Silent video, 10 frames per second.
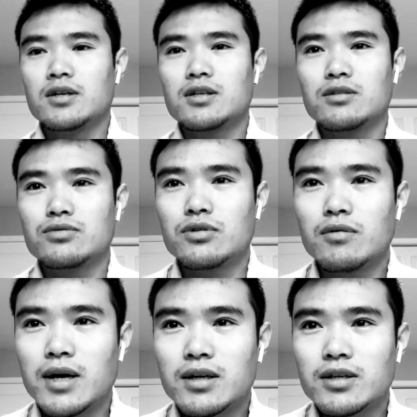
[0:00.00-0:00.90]
上学
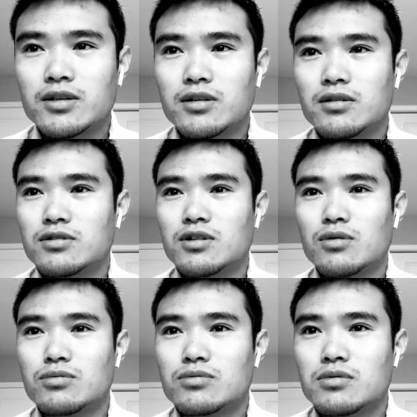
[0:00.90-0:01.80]
完了以后找
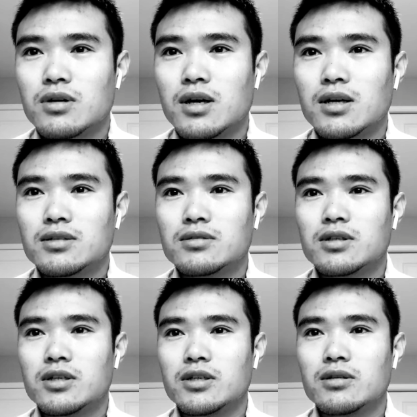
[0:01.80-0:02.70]
工作就
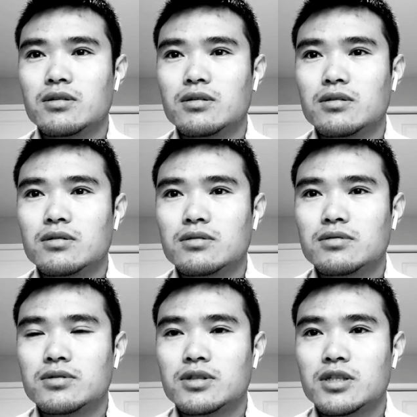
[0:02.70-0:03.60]
可以
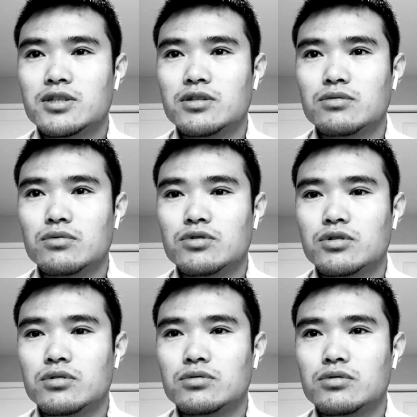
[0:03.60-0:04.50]
申请永
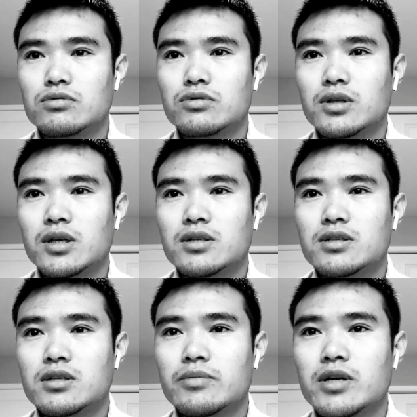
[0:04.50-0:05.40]
久居住权，但是
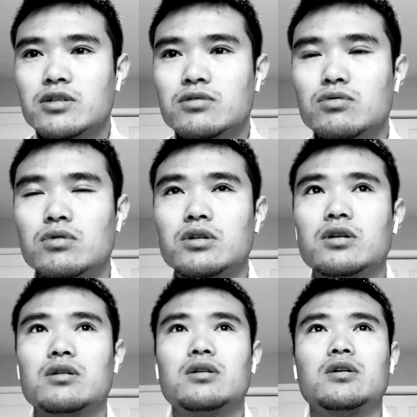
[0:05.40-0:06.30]
在这边生活
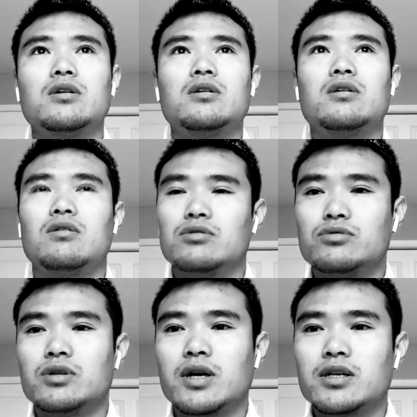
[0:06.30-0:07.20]
呢，我
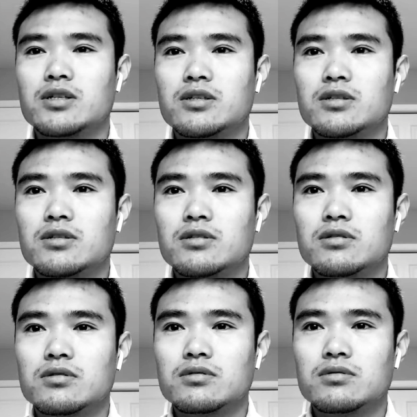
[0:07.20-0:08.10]
觉得还
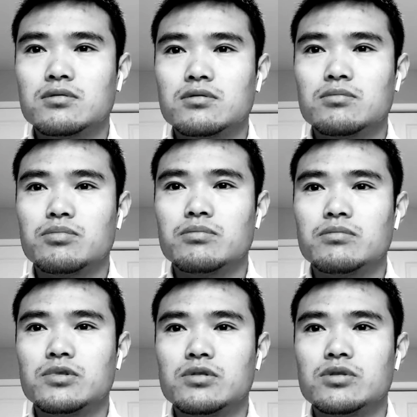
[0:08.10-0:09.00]
是。
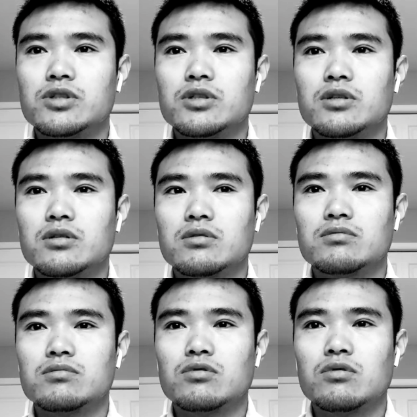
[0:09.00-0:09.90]
有些
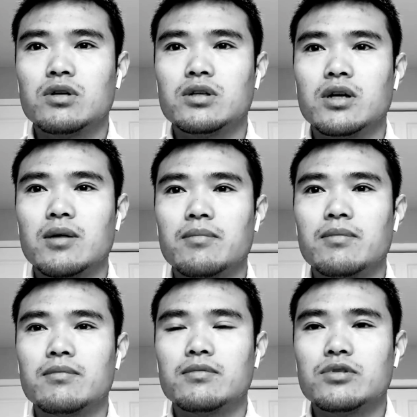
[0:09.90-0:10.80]
嗯困难，
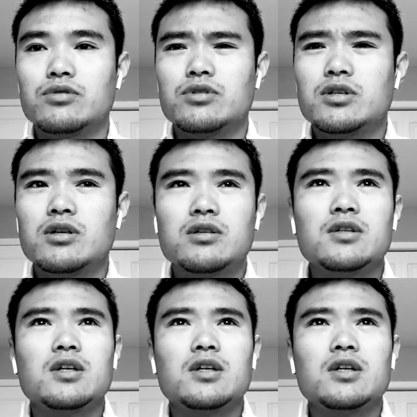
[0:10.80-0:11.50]
有些